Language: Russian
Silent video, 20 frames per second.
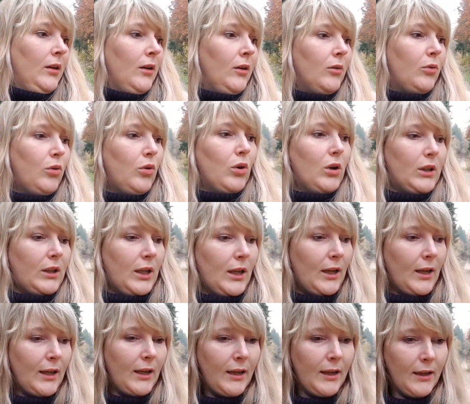Вот.
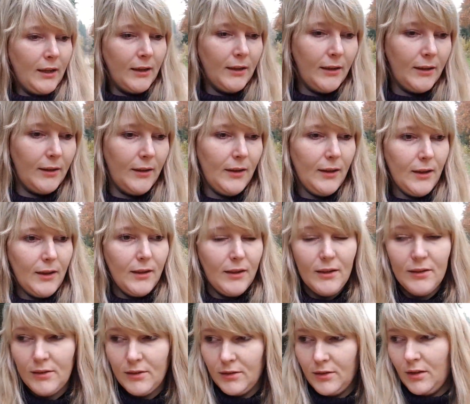И
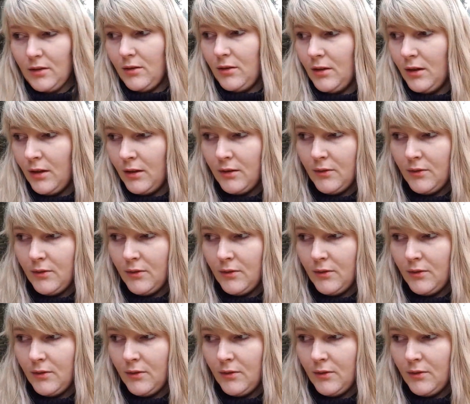я сказала,